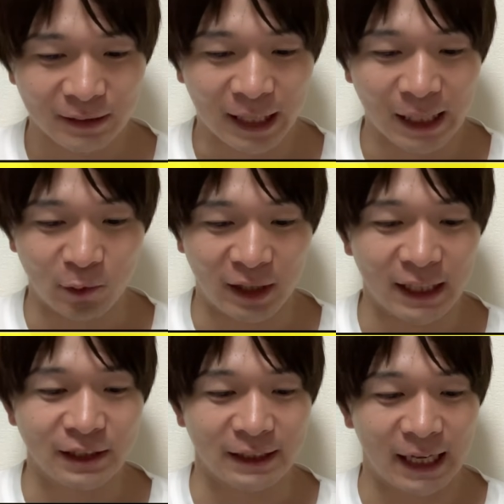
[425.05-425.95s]
タイムも
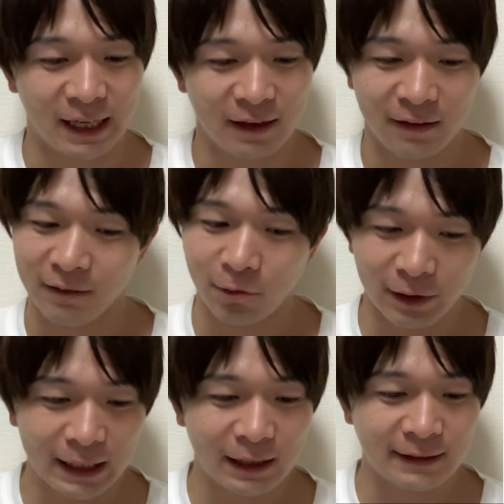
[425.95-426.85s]
速いしね。
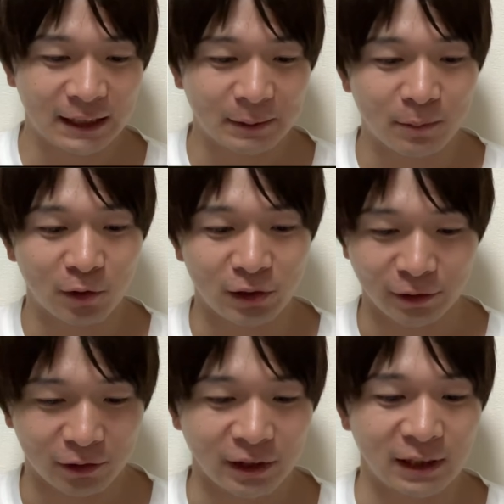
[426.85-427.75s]
これが一番僕は
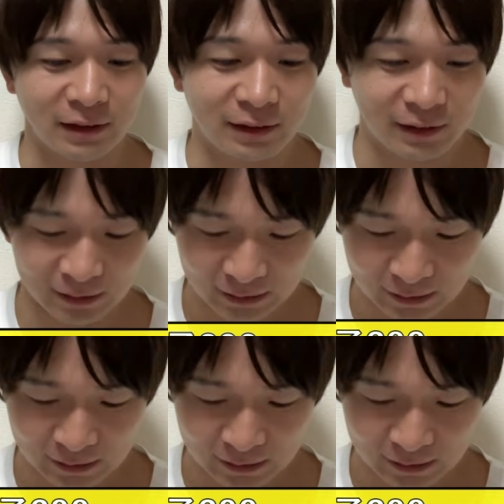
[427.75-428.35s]
恐ろしいです。